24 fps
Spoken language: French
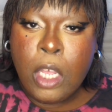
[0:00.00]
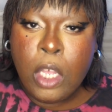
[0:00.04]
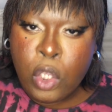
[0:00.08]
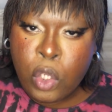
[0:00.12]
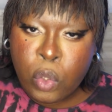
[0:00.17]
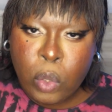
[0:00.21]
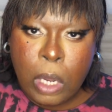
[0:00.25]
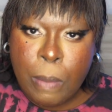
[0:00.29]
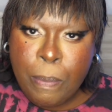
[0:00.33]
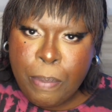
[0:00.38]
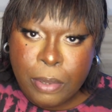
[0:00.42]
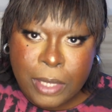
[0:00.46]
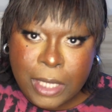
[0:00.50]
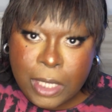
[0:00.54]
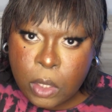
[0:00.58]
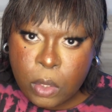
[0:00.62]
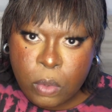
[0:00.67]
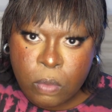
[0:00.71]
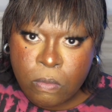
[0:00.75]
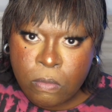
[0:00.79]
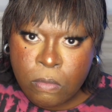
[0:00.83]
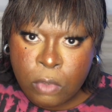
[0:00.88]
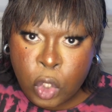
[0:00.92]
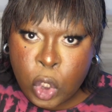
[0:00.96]
sur les
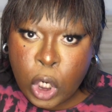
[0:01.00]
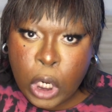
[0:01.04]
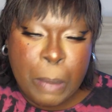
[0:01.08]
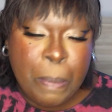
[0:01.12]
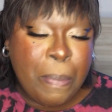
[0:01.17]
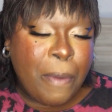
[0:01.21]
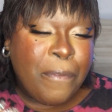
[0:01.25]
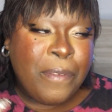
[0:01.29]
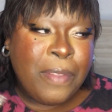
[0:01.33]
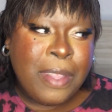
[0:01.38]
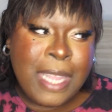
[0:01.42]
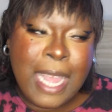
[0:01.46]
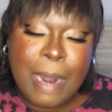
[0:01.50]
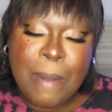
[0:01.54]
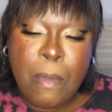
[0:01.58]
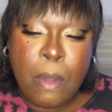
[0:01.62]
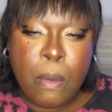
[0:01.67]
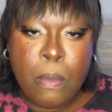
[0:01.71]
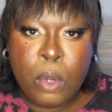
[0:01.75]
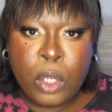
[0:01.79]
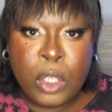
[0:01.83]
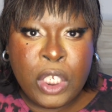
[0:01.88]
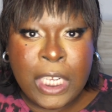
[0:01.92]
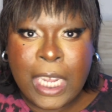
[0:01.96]
positions genre ils peuvent
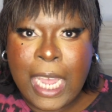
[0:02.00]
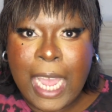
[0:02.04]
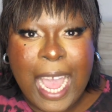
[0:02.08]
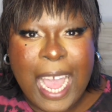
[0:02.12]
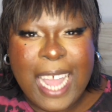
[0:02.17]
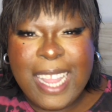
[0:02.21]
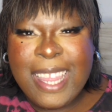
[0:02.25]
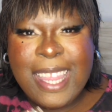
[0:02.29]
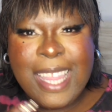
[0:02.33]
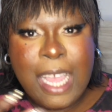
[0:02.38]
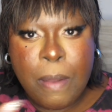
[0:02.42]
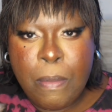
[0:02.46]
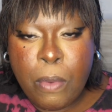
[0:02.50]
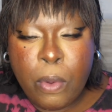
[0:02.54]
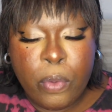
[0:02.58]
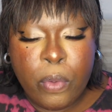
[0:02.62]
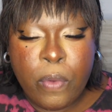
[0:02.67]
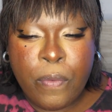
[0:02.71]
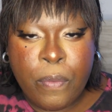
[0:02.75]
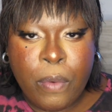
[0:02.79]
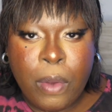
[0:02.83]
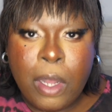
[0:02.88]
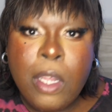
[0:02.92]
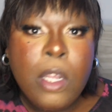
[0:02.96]
tellement mentir à tellement
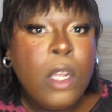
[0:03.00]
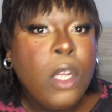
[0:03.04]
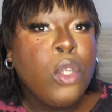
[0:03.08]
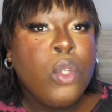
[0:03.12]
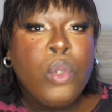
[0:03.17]
de fois